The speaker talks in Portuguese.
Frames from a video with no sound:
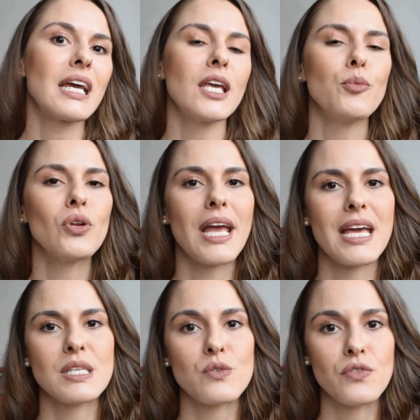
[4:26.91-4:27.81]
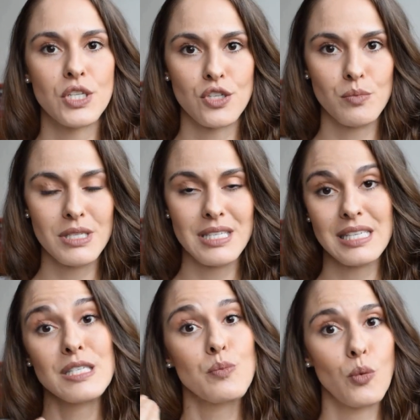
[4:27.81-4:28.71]
e mulheres vítimas,
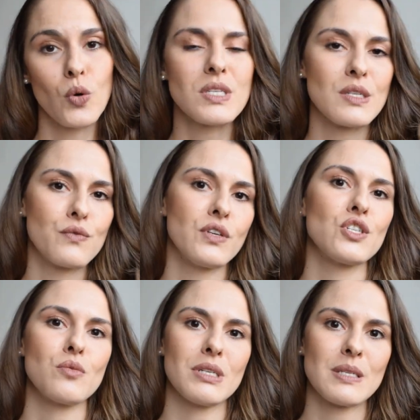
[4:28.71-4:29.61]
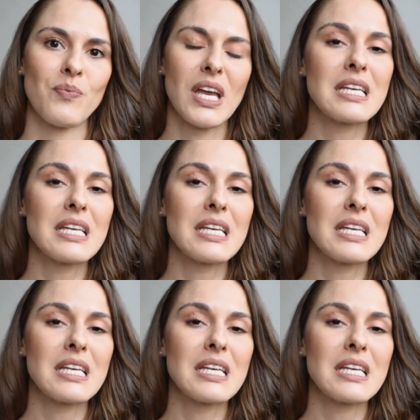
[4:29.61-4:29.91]
esposas vítimas,